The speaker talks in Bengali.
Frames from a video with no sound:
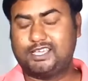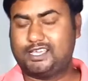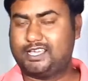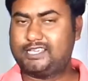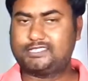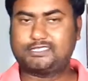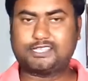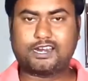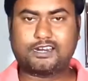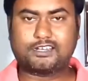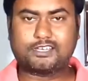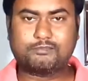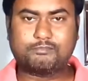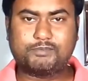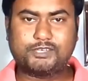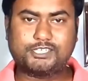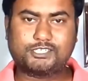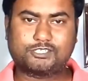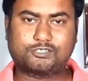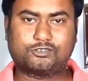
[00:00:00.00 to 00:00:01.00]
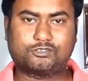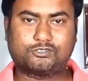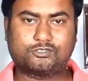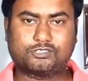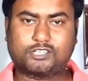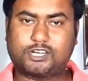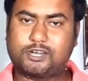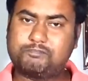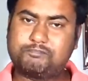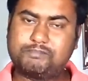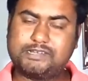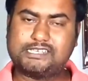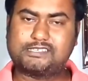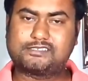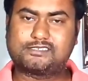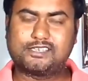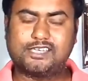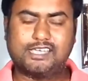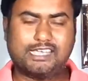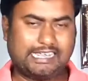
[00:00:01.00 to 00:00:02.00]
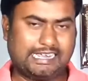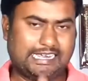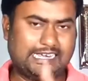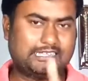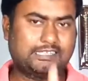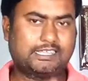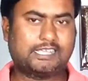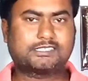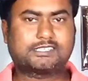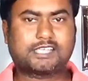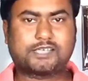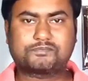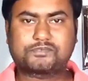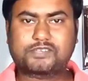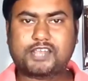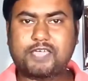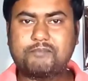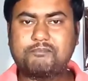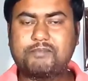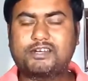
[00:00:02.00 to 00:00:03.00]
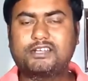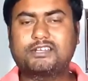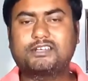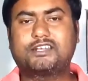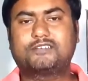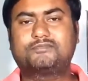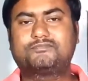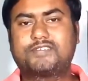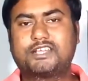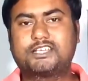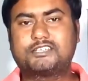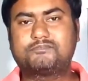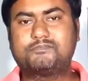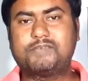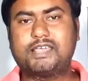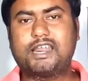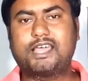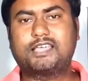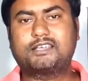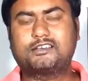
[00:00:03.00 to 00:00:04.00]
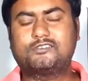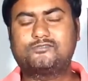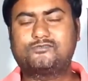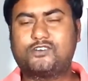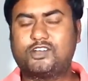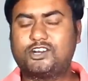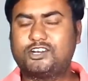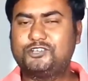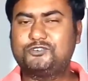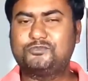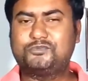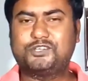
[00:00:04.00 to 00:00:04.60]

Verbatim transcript: এই চ্যানেলকে ভিজিট করছো তাহলে প্লিজ হিট দ্য সাবস্ক্রাইব বাটন অ্যান্ড প্রেস বেল আইকন ফর নিউ